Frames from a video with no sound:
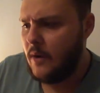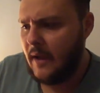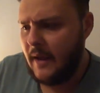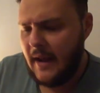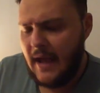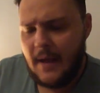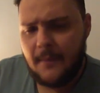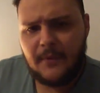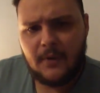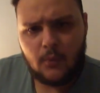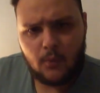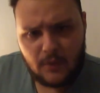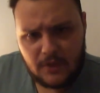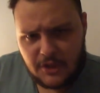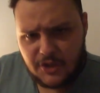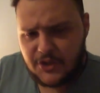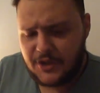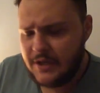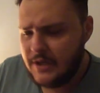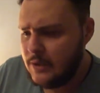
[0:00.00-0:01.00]
وكان عامل
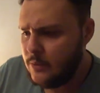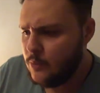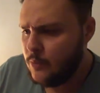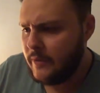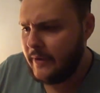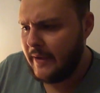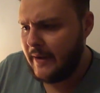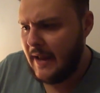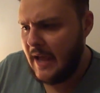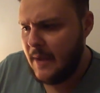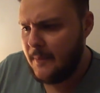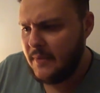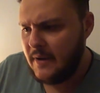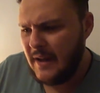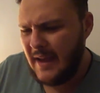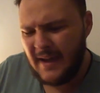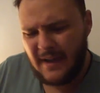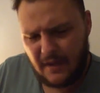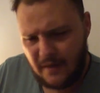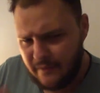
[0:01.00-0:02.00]
ويجا وكان
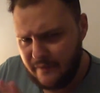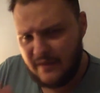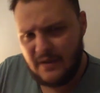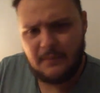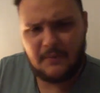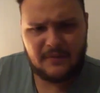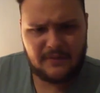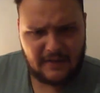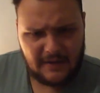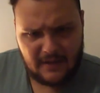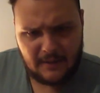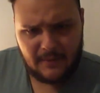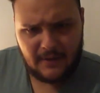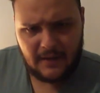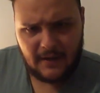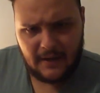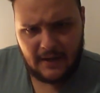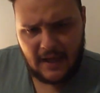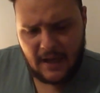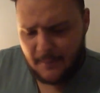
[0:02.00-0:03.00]
عامل اخر فيلم
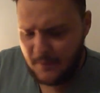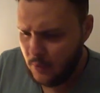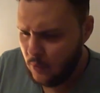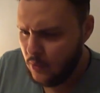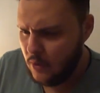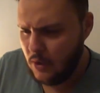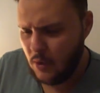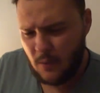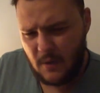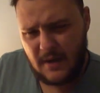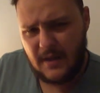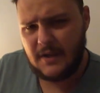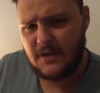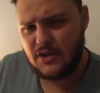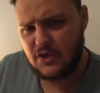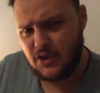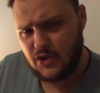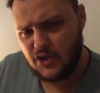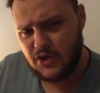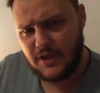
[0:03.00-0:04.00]
تقريبا كان عمله اللي هو
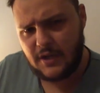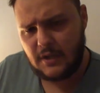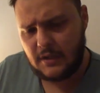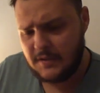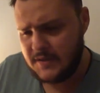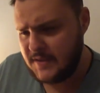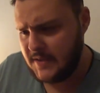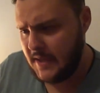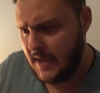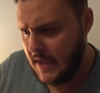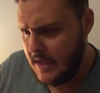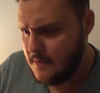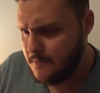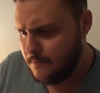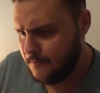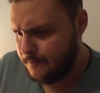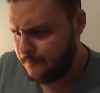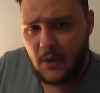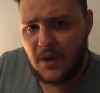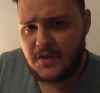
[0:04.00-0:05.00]
كان جيرالدز
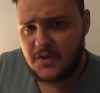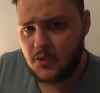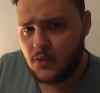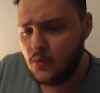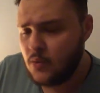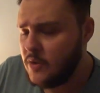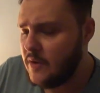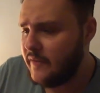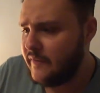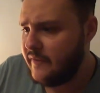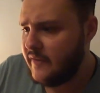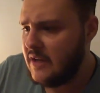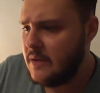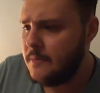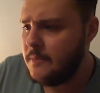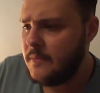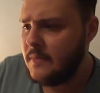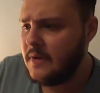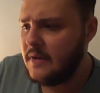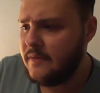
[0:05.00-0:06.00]
جيم موعد صدور
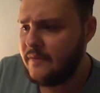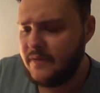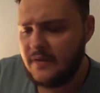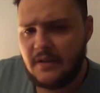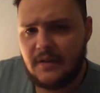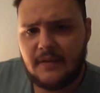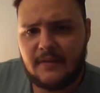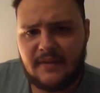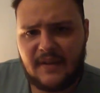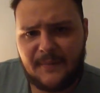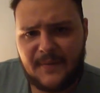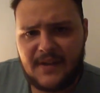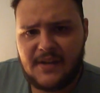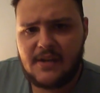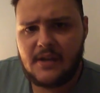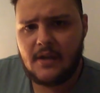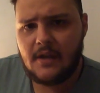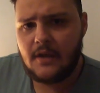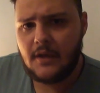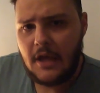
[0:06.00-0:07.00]
الفيلم في
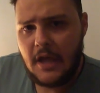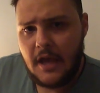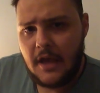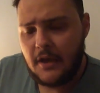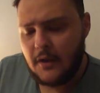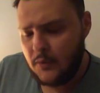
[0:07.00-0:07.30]
8